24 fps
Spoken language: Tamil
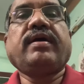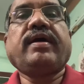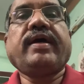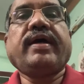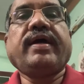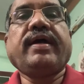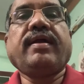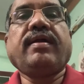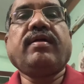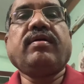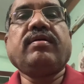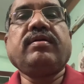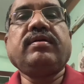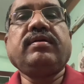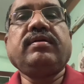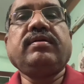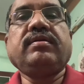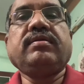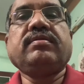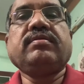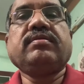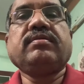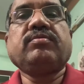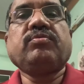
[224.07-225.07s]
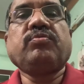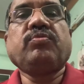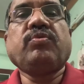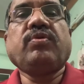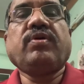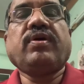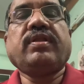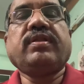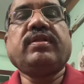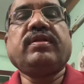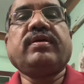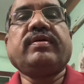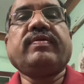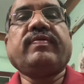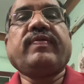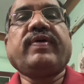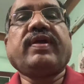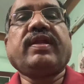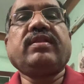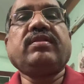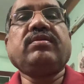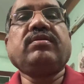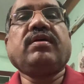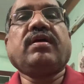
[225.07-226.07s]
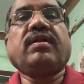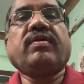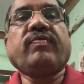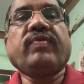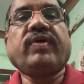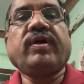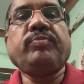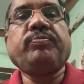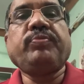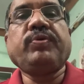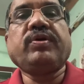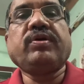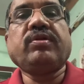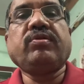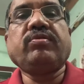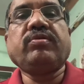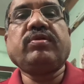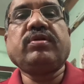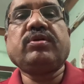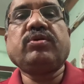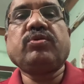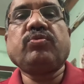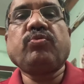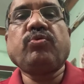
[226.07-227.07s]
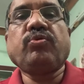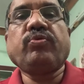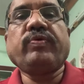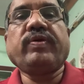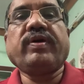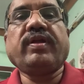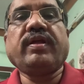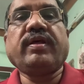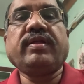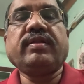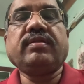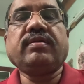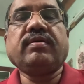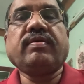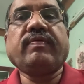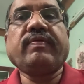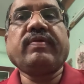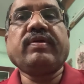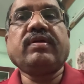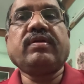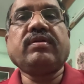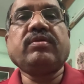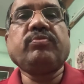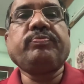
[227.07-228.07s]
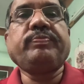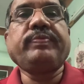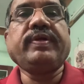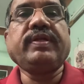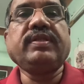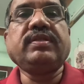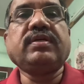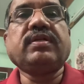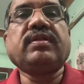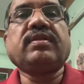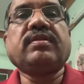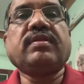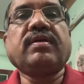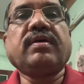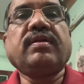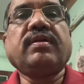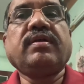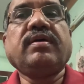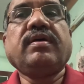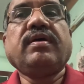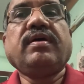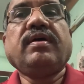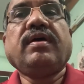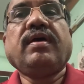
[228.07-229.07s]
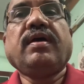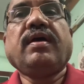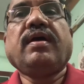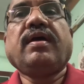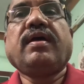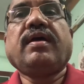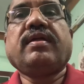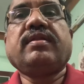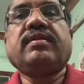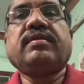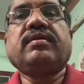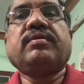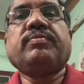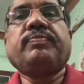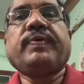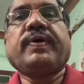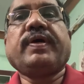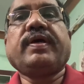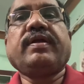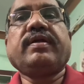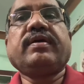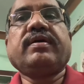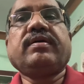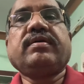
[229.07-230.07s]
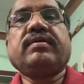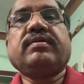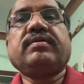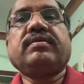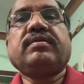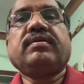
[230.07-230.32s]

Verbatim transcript: ஆட் ஆகி அதில் வர்றதுக்கான வாய்ப்புகளும் இருக்குது ஒரு வேளை அது அவர்களுக்கு பிடித்திருந்தால் அதை பாருங்கள்